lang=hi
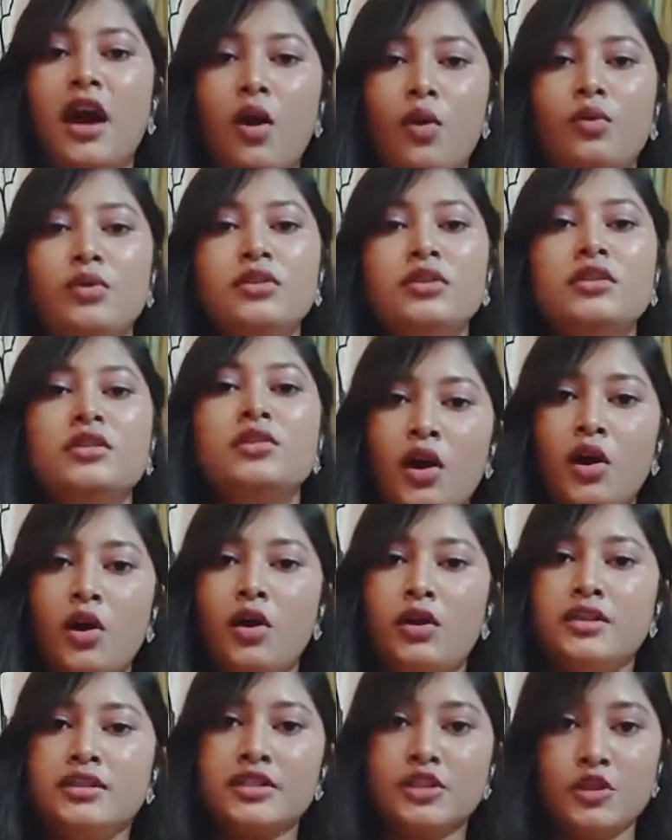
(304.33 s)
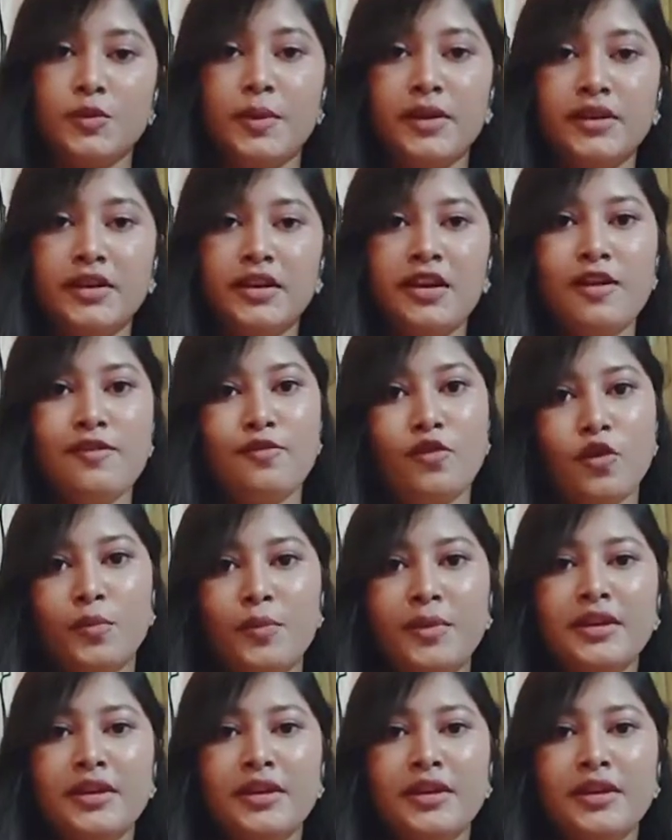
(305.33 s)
गाउन और इसका जो मटेरियल है वो